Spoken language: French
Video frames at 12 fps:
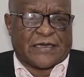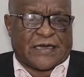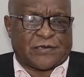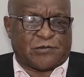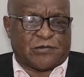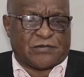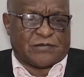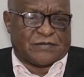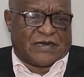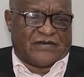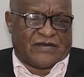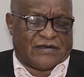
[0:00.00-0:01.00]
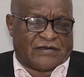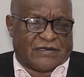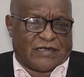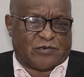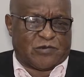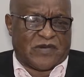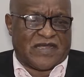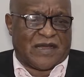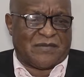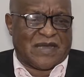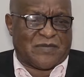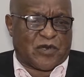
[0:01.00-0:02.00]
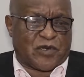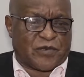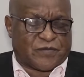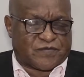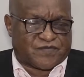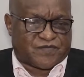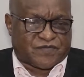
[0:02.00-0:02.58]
en, oubliant même que